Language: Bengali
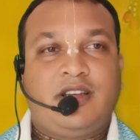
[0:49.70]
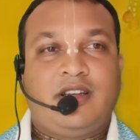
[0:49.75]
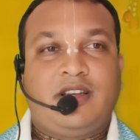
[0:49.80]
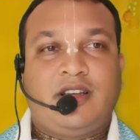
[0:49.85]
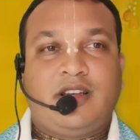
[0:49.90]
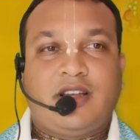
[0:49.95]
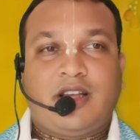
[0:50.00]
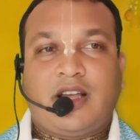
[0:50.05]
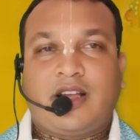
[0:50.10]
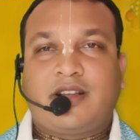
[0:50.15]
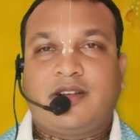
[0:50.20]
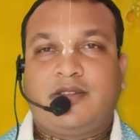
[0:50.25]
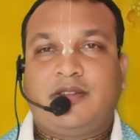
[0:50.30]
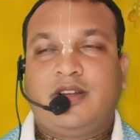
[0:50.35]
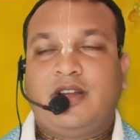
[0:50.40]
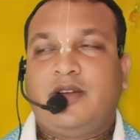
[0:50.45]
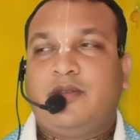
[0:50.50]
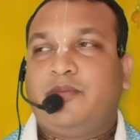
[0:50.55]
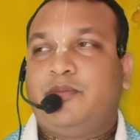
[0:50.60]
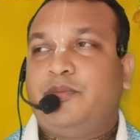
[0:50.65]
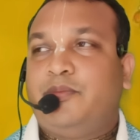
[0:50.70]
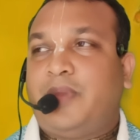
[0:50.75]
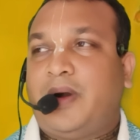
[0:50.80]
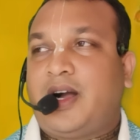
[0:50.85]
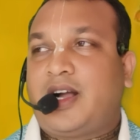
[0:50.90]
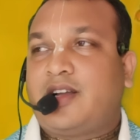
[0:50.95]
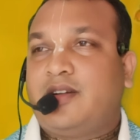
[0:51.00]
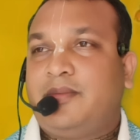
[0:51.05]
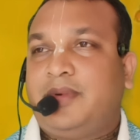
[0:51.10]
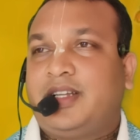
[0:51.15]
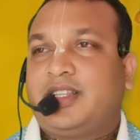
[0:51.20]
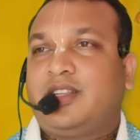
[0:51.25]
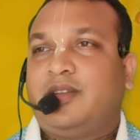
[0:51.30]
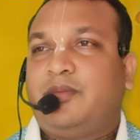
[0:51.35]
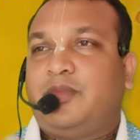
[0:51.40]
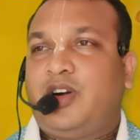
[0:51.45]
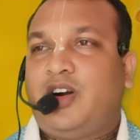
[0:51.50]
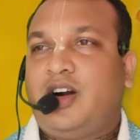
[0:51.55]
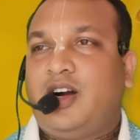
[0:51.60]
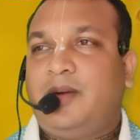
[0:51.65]
এক ভাগবত
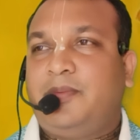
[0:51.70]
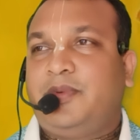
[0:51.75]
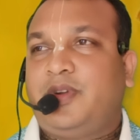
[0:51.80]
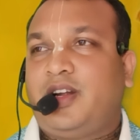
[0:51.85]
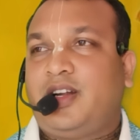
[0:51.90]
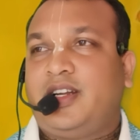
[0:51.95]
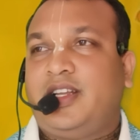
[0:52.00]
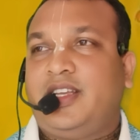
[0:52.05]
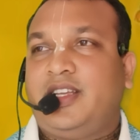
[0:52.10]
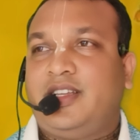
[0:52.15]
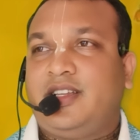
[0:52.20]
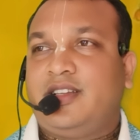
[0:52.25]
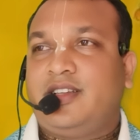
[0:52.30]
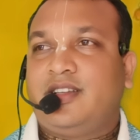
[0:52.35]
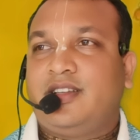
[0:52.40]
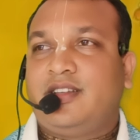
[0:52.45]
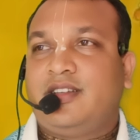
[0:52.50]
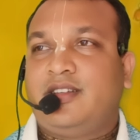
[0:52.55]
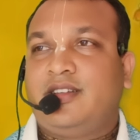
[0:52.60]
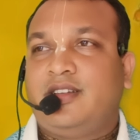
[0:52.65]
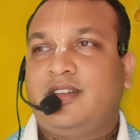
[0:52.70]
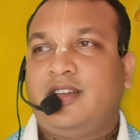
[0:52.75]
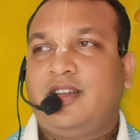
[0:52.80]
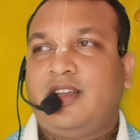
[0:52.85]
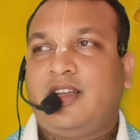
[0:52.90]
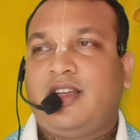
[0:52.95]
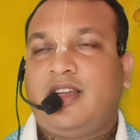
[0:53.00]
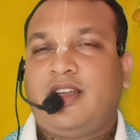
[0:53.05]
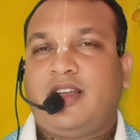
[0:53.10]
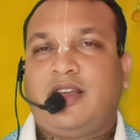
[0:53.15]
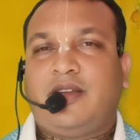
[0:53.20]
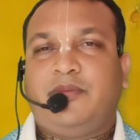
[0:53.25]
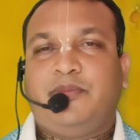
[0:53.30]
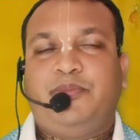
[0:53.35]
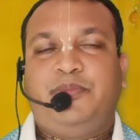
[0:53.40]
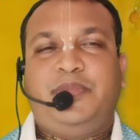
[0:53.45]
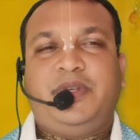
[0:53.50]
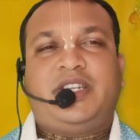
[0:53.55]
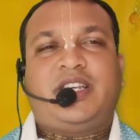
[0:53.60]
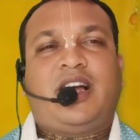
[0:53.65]
মহাপুরাণে
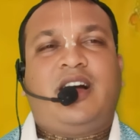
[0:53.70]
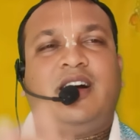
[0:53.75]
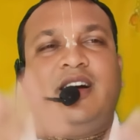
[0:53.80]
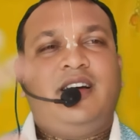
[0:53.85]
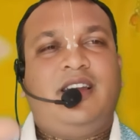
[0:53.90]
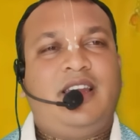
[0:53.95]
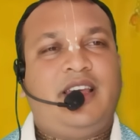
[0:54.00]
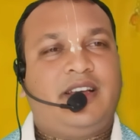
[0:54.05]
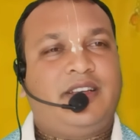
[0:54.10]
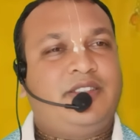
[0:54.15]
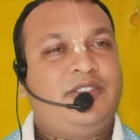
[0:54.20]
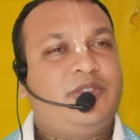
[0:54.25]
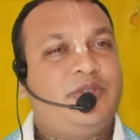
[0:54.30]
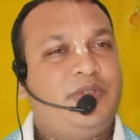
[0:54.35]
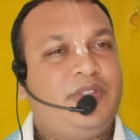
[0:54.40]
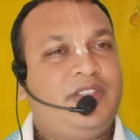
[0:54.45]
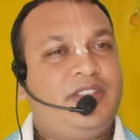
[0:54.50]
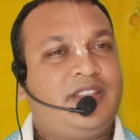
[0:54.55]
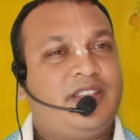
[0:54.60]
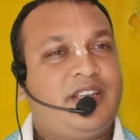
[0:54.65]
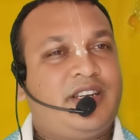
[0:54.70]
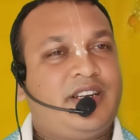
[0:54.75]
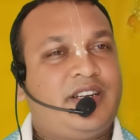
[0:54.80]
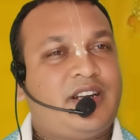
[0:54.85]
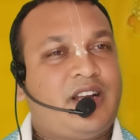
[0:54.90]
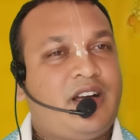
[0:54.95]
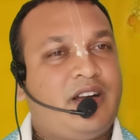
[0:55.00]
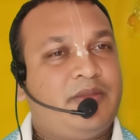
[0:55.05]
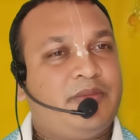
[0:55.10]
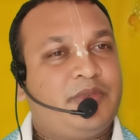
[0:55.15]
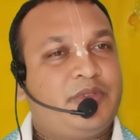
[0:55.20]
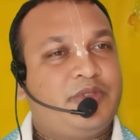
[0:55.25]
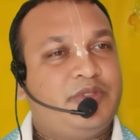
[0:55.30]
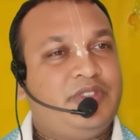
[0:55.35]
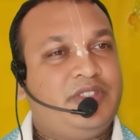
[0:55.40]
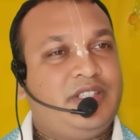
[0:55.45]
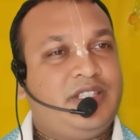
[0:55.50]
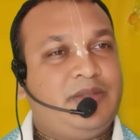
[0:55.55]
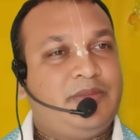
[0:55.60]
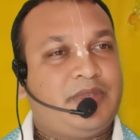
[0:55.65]
বিশাল এক চরিত্রের নাম
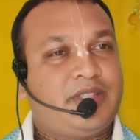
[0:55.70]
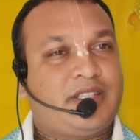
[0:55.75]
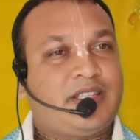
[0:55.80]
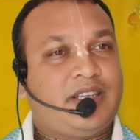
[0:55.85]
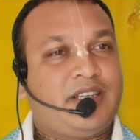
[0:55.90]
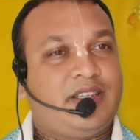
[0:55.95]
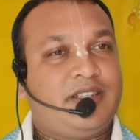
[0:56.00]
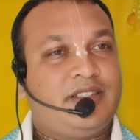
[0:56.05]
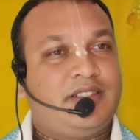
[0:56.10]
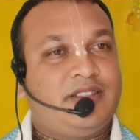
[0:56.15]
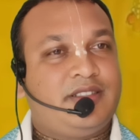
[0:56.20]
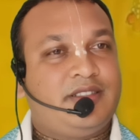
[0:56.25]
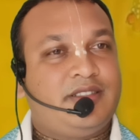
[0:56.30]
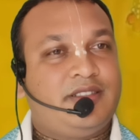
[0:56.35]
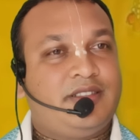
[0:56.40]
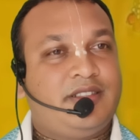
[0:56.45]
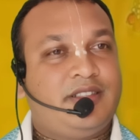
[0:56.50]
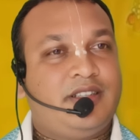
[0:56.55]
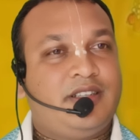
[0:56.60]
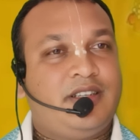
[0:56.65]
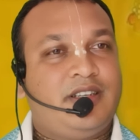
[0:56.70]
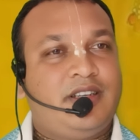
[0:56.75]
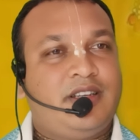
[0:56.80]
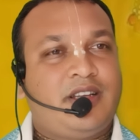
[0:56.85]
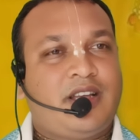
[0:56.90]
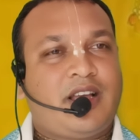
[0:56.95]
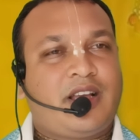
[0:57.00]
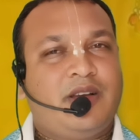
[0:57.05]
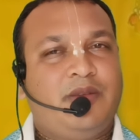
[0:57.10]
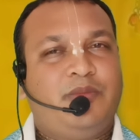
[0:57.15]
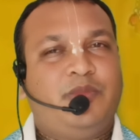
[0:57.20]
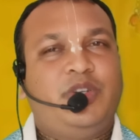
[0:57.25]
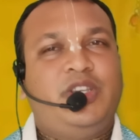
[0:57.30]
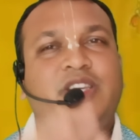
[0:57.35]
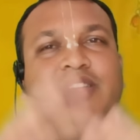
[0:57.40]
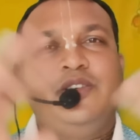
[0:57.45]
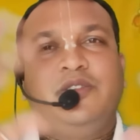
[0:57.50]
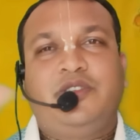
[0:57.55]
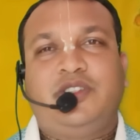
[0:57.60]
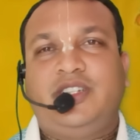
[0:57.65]
কুন্তি মাতা
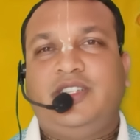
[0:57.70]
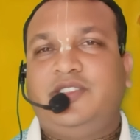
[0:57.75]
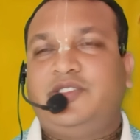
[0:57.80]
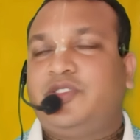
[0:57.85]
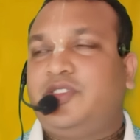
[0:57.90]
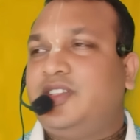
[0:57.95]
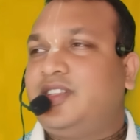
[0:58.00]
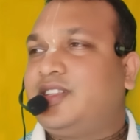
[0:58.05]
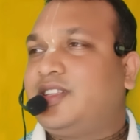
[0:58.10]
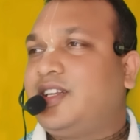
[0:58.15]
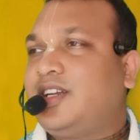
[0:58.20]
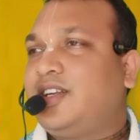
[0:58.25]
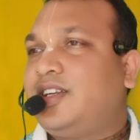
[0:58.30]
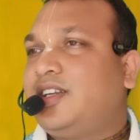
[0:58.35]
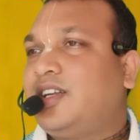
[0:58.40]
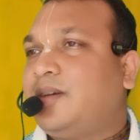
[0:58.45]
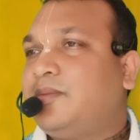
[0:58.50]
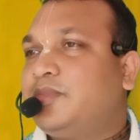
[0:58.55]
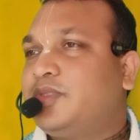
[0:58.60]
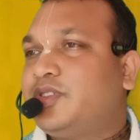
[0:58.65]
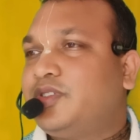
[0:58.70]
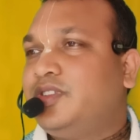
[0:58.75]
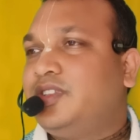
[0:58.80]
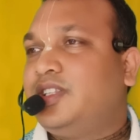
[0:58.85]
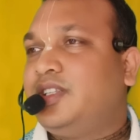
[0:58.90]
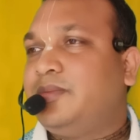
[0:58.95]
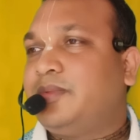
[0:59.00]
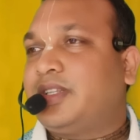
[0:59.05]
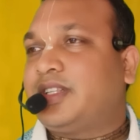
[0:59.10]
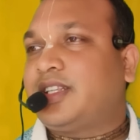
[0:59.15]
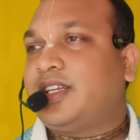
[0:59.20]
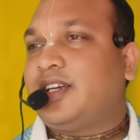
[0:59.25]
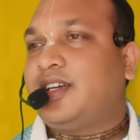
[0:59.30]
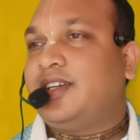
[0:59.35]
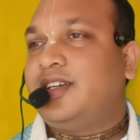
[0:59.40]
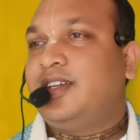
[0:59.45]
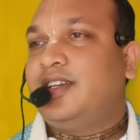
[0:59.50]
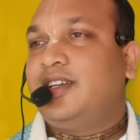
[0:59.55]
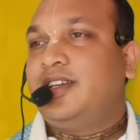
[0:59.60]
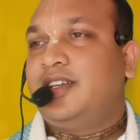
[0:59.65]
মহিয়সী চরিত্রের নাম কুন্তি মাতা
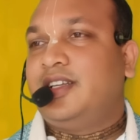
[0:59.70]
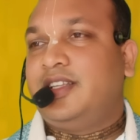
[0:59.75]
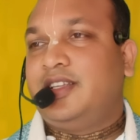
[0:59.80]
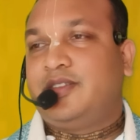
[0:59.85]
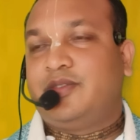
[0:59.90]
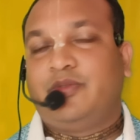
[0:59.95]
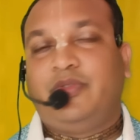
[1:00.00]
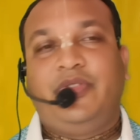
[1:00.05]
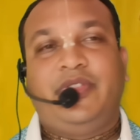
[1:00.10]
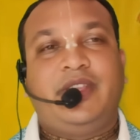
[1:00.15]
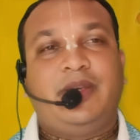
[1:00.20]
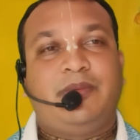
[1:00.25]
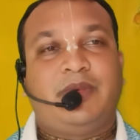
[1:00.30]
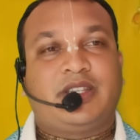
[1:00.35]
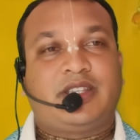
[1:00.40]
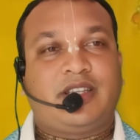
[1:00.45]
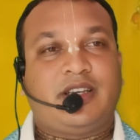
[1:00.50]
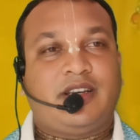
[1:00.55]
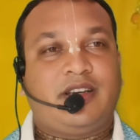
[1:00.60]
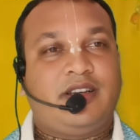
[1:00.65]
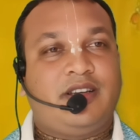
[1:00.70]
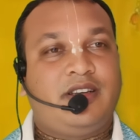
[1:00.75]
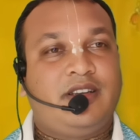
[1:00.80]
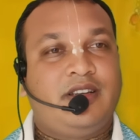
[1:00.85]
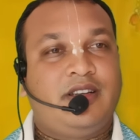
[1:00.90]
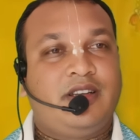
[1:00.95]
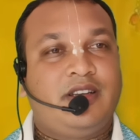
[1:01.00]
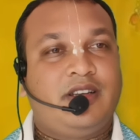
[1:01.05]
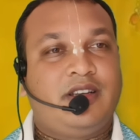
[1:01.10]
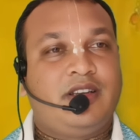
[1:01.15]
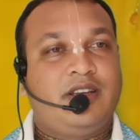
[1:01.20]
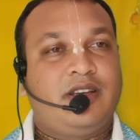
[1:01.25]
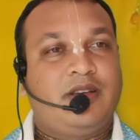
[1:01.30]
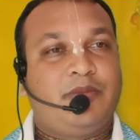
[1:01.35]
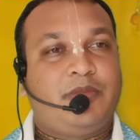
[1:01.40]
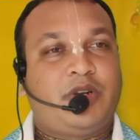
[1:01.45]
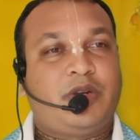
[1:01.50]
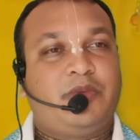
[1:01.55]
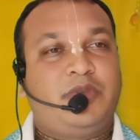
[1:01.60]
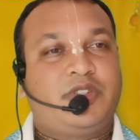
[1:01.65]
এই কুন্তি মাতা
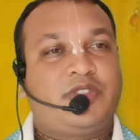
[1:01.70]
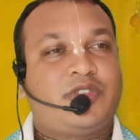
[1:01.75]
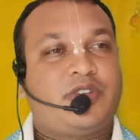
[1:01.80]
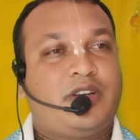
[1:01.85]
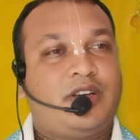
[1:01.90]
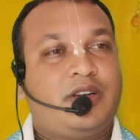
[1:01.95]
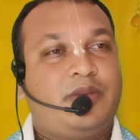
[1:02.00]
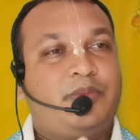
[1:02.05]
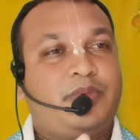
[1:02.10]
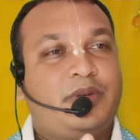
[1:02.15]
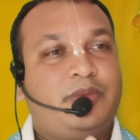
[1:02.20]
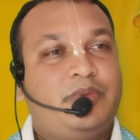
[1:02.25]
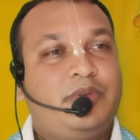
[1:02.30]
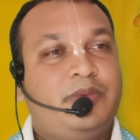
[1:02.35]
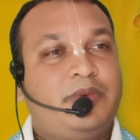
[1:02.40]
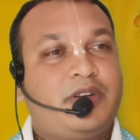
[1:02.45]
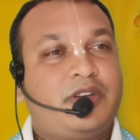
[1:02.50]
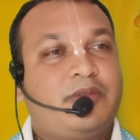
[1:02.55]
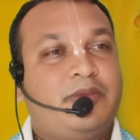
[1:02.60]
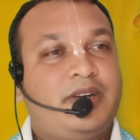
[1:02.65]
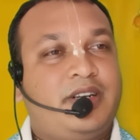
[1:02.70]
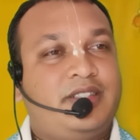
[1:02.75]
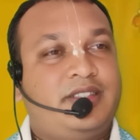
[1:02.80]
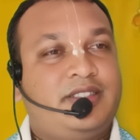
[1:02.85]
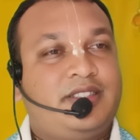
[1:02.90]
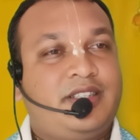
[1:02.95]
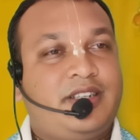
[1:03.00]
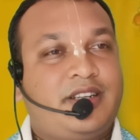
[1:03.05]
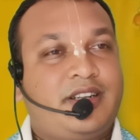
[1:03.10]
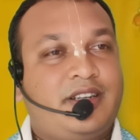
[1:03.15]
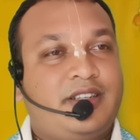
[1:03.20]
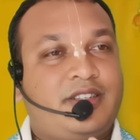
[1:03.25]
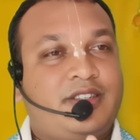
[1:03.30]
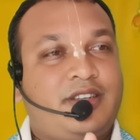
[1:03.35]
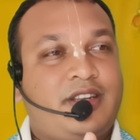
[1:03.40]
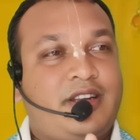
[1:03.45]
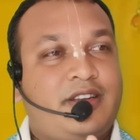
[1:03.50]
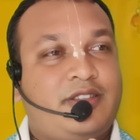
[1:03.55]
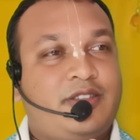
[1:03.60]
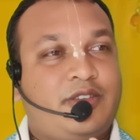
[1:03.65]
পরমেশ্বর প্রভু ভগবান
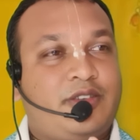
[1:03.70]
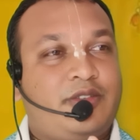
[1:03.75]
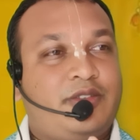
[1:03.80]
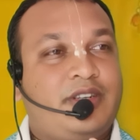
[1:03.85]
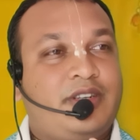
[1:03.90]
শ্রীকৃষ্ণের চরণীকে